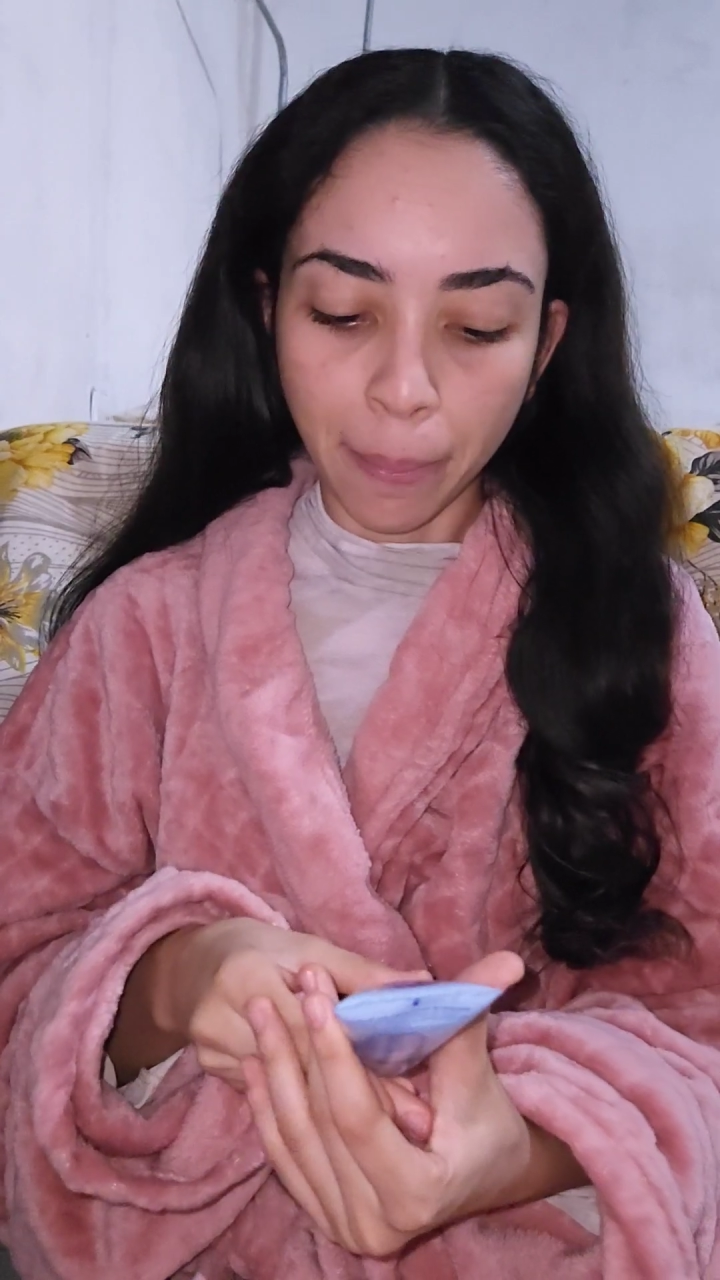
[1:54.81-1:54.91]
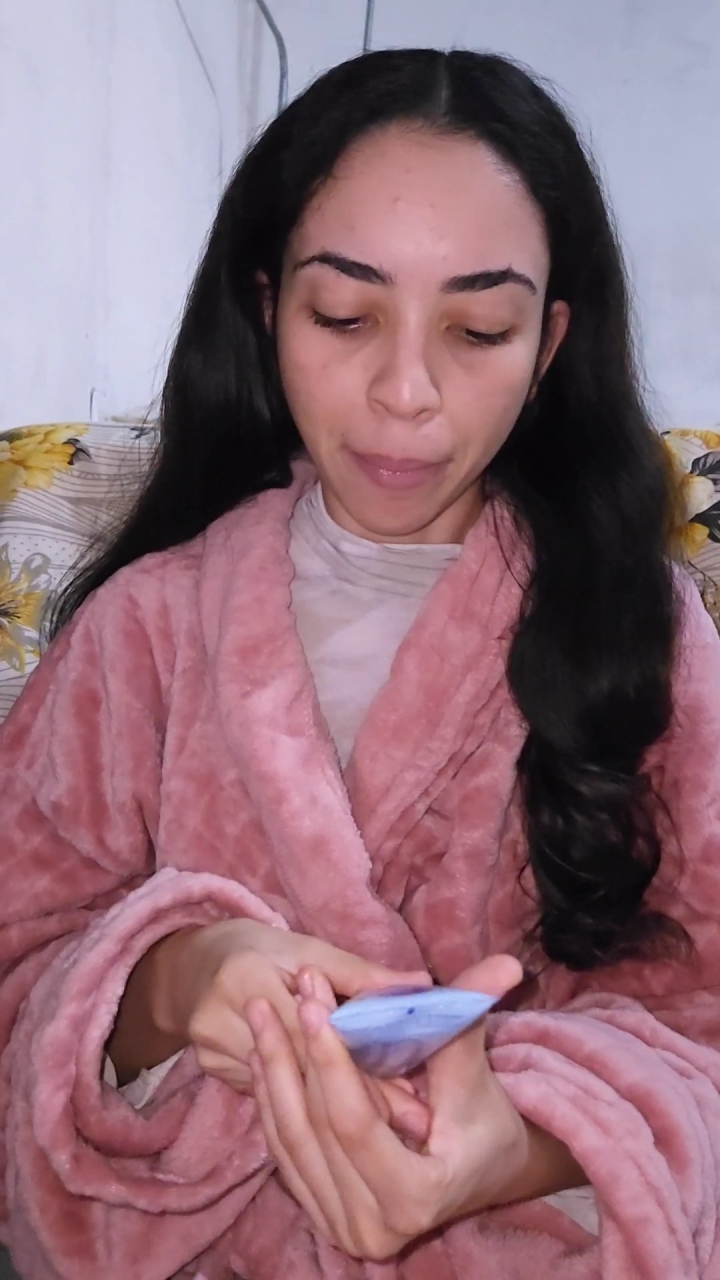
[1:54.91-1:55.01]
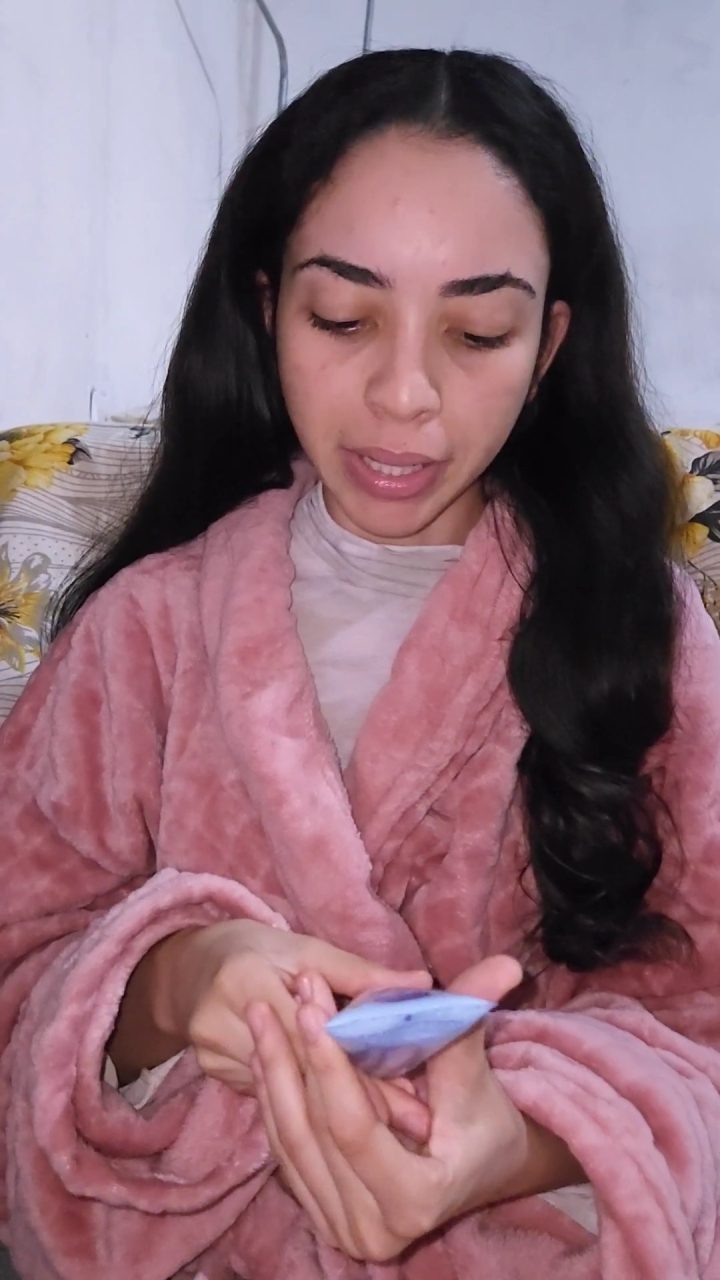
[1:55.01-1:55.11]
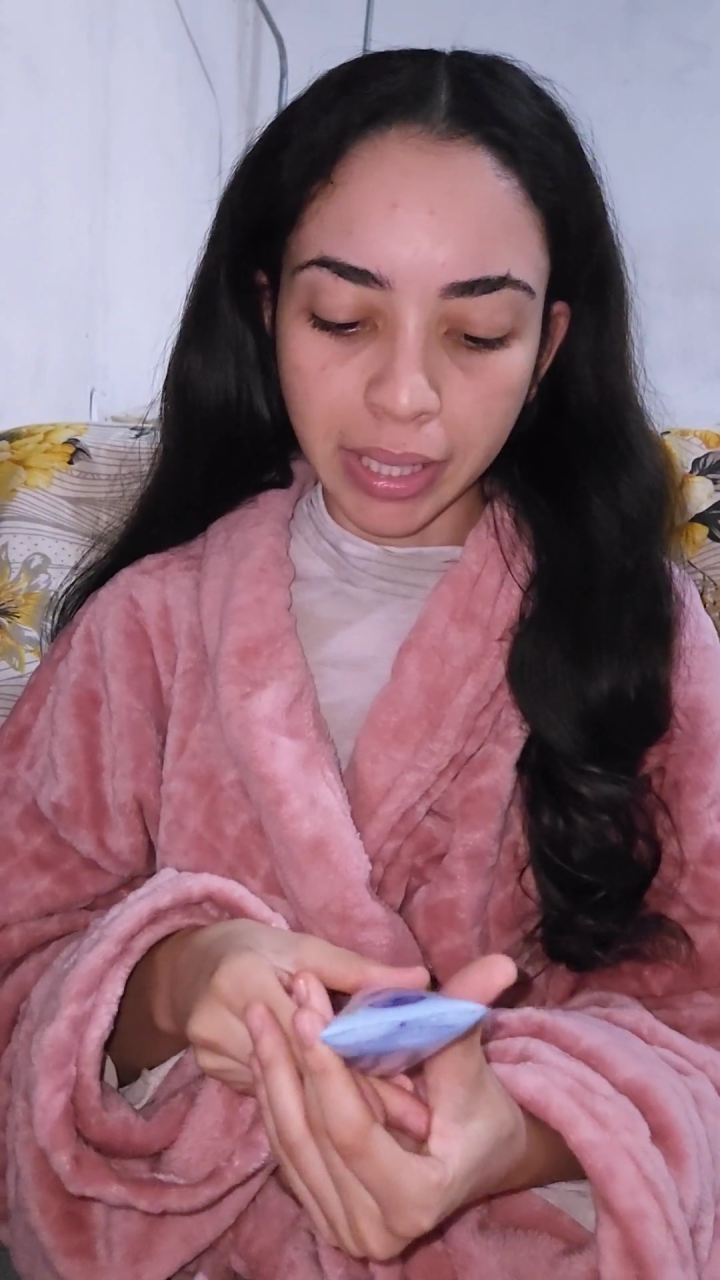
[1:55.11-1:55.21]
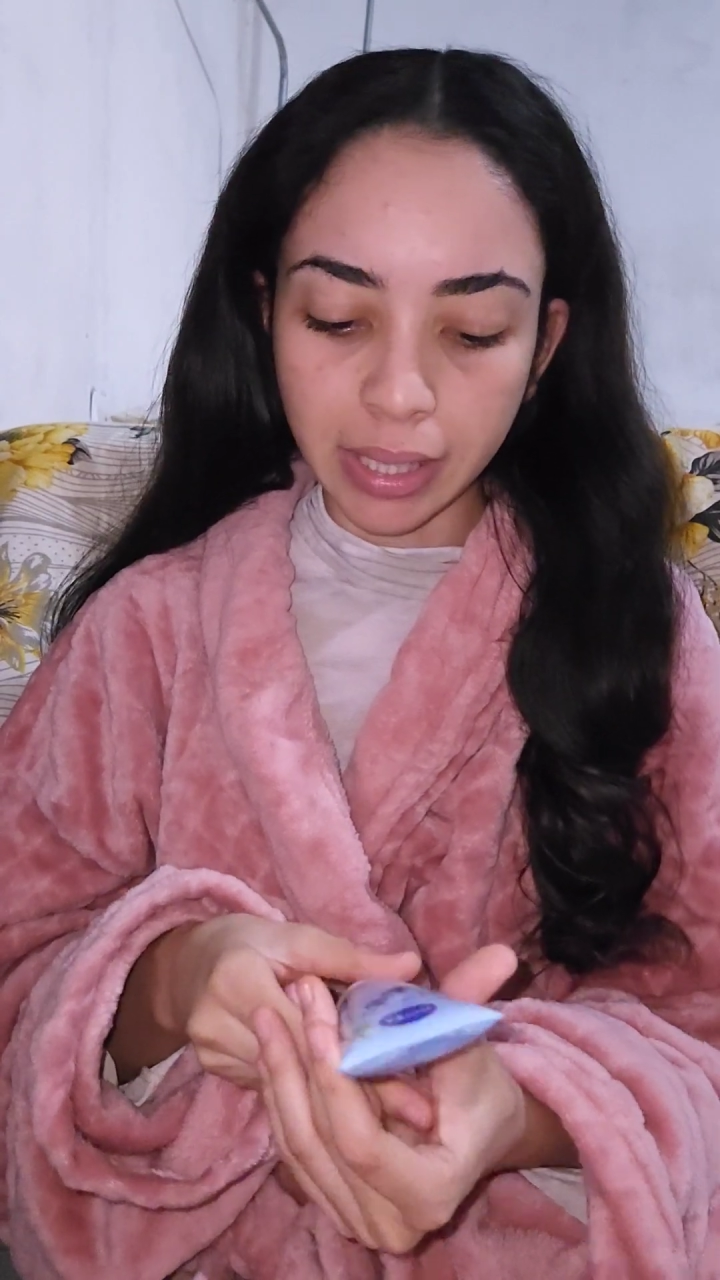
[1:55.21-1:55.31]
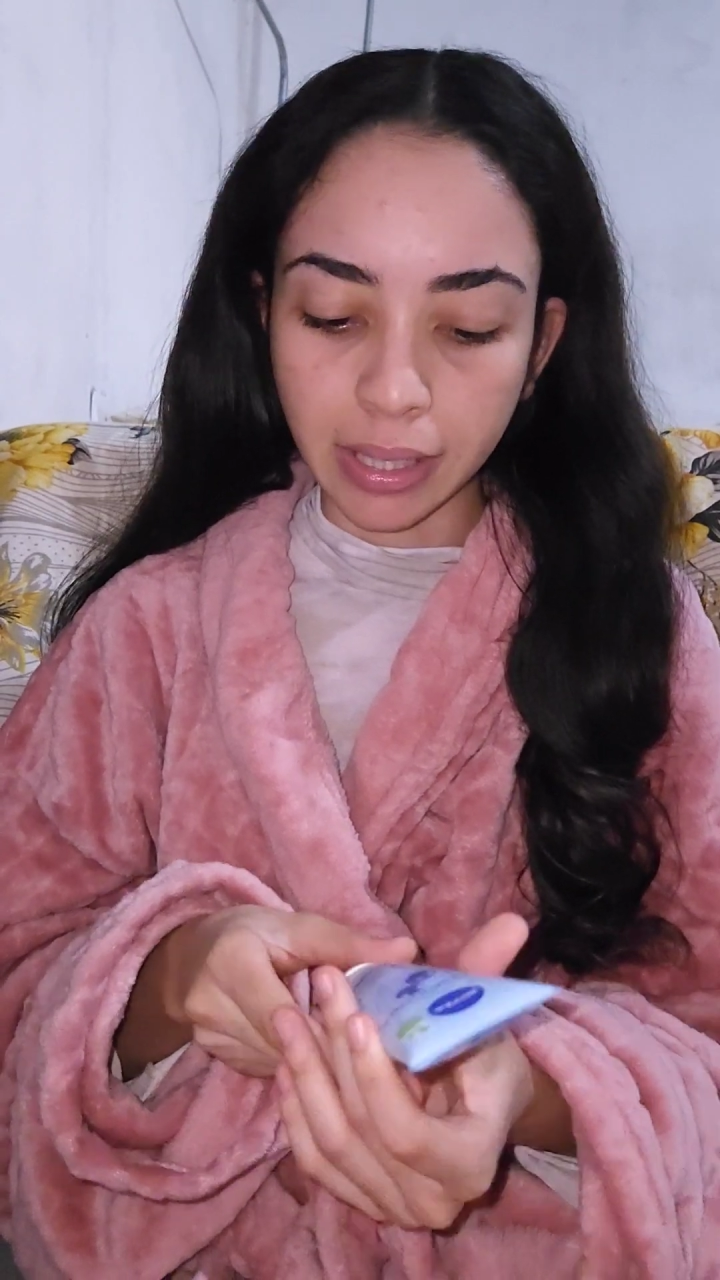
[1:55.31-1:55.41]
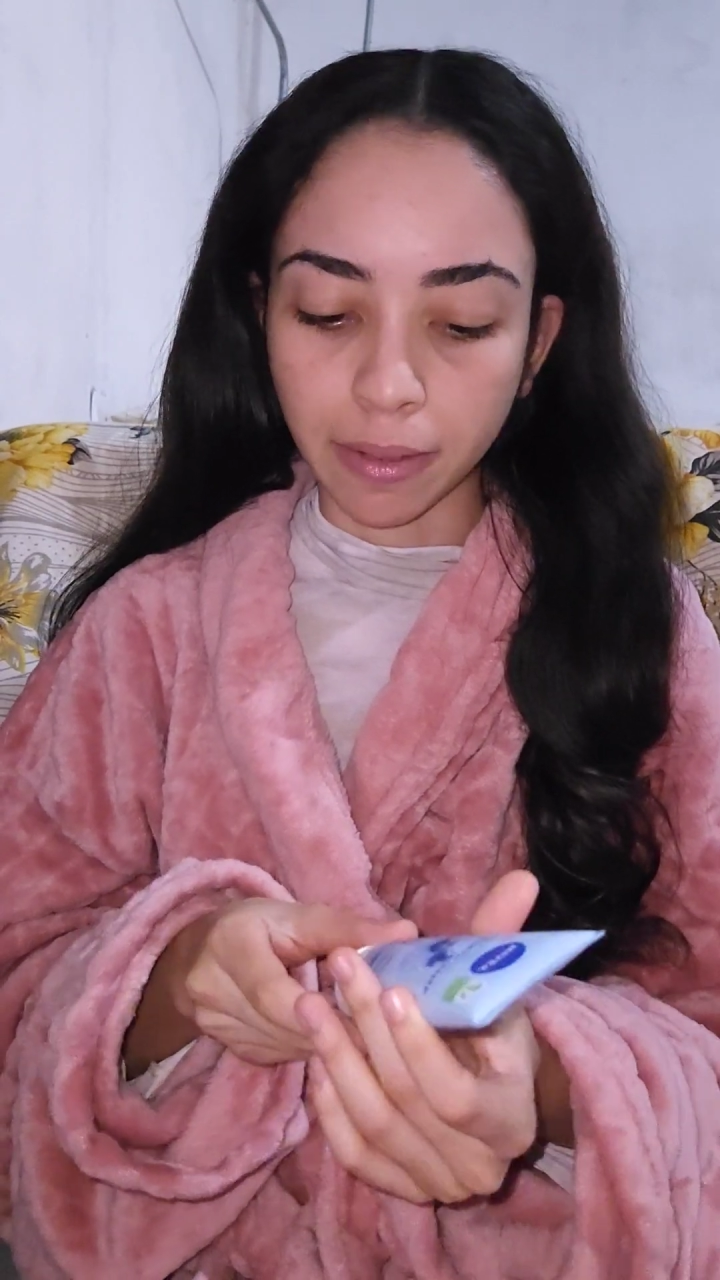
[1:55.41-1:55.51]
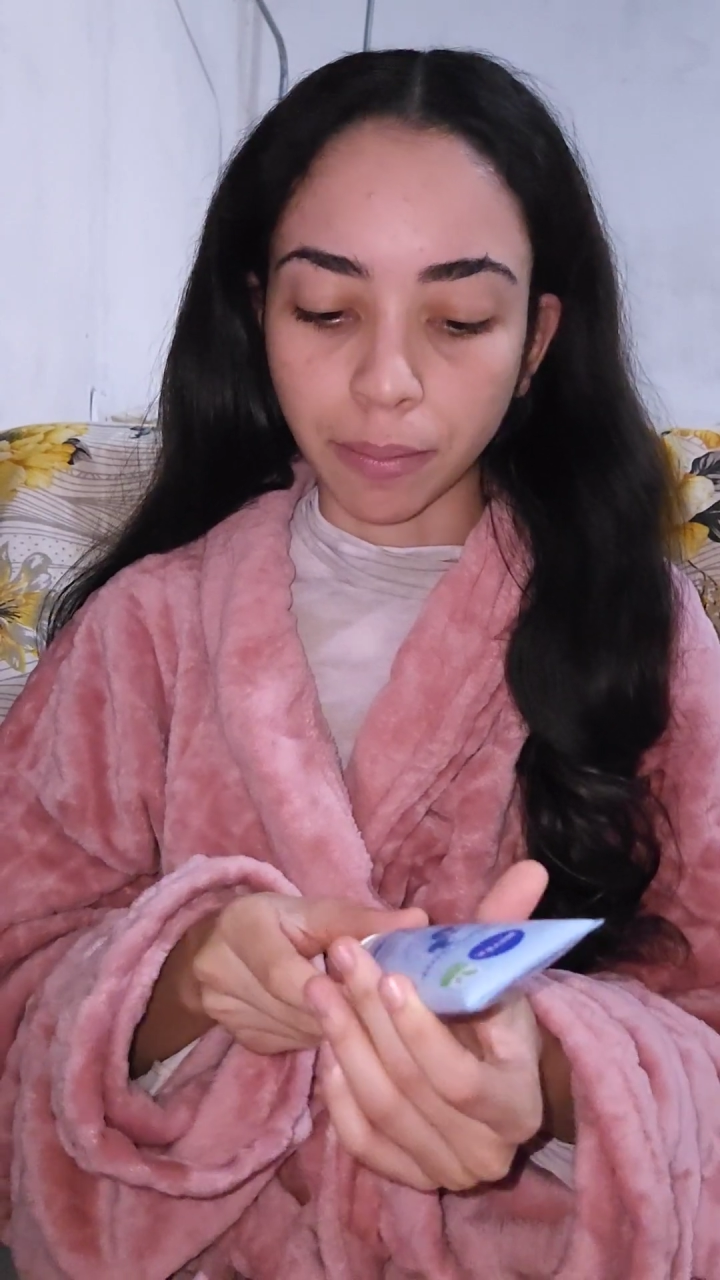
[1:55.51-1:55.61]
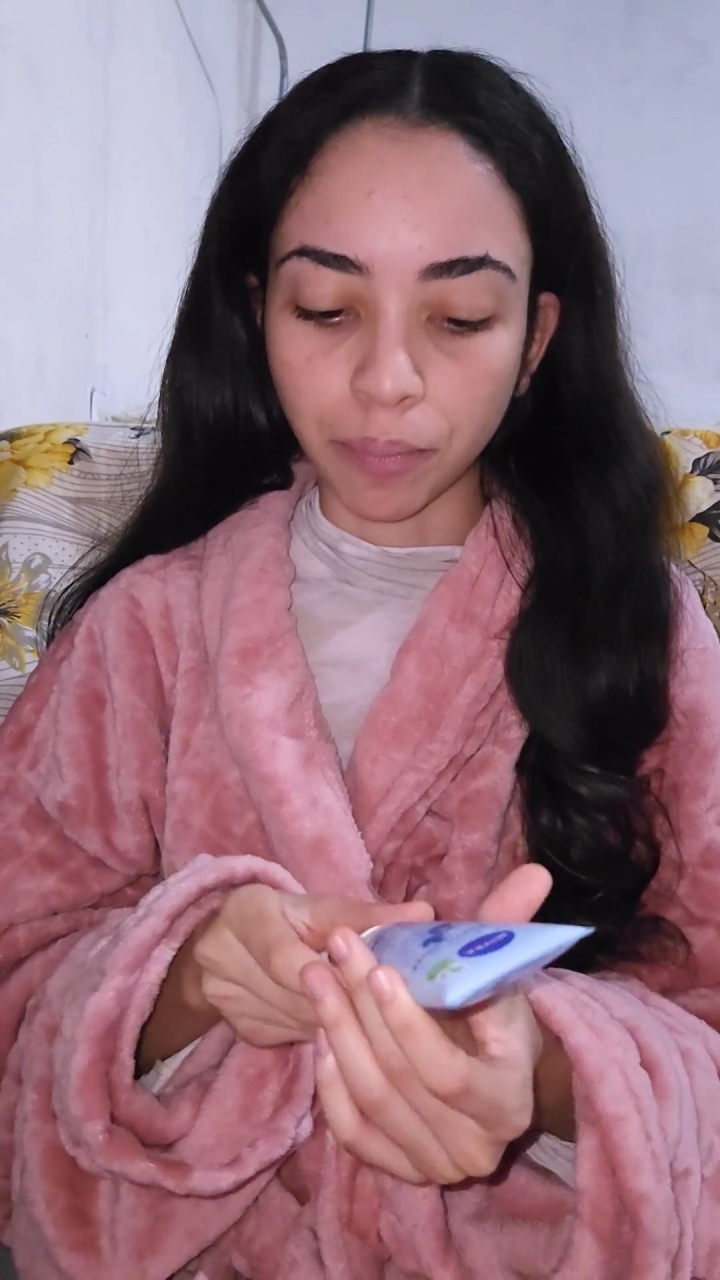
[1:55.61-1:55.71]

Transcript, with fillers: mas assim,